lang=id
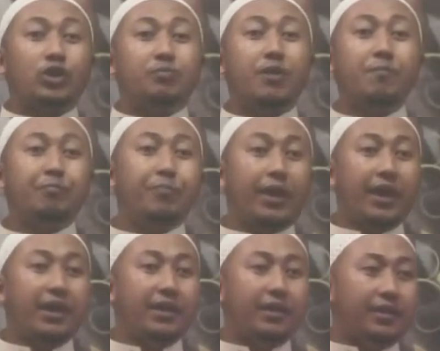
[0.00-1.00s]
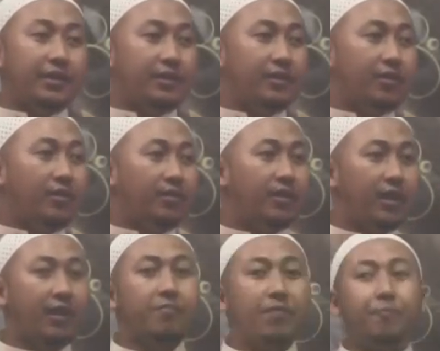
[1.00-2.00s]
darah
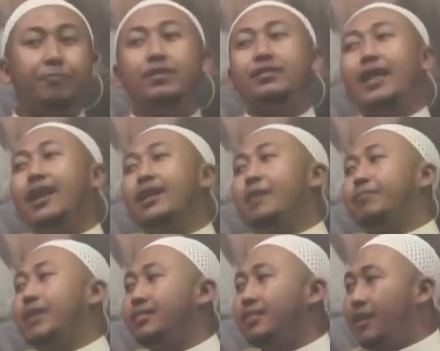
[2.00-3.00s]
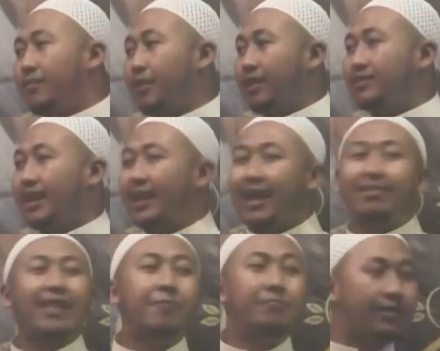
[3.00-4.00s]
derema betal napantan pasana
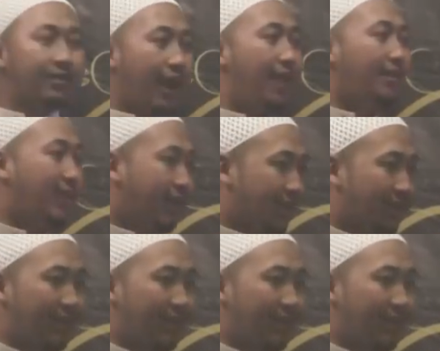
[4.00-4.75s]
tak betal dan